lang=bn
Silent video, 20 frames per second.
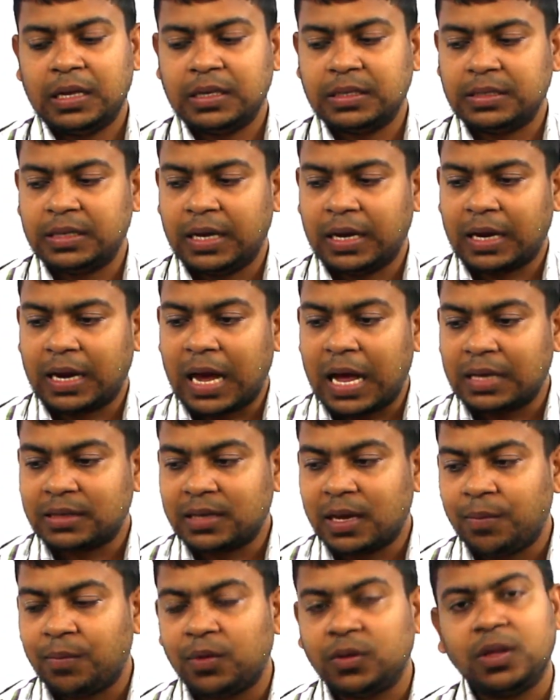যে
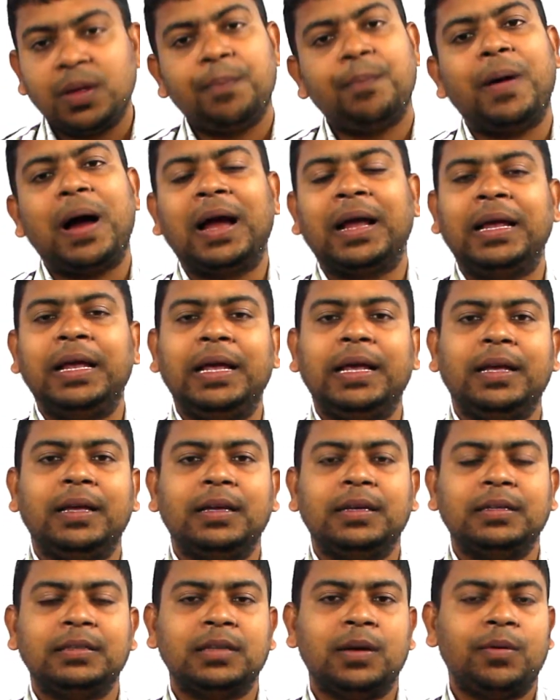খাঁচায় বন্দি পাখি
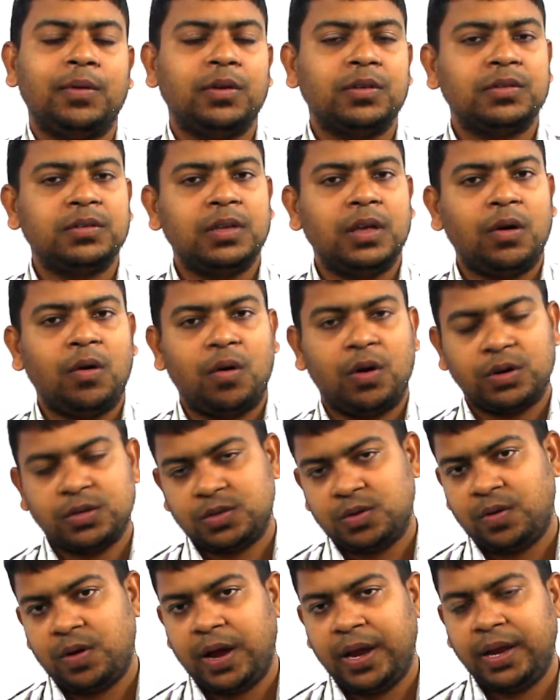যেমন হচ্ছে
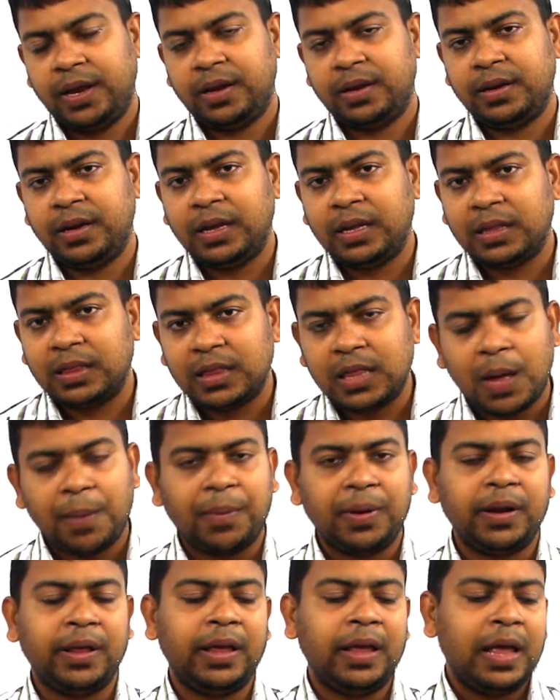অসহায় ঠিক
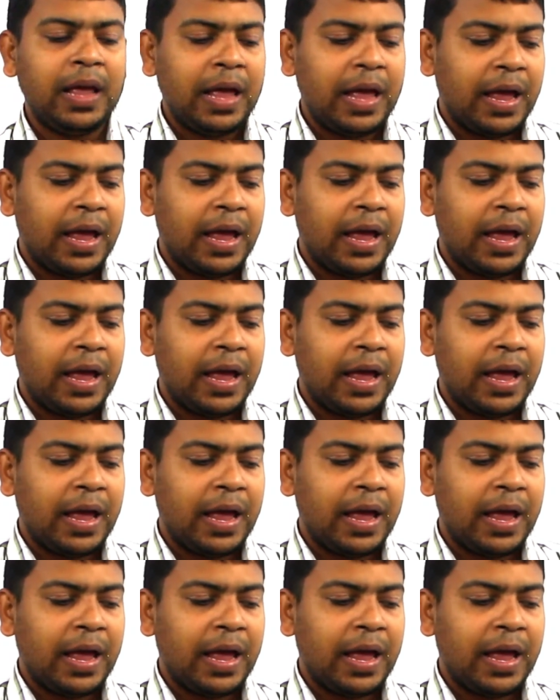তেমনই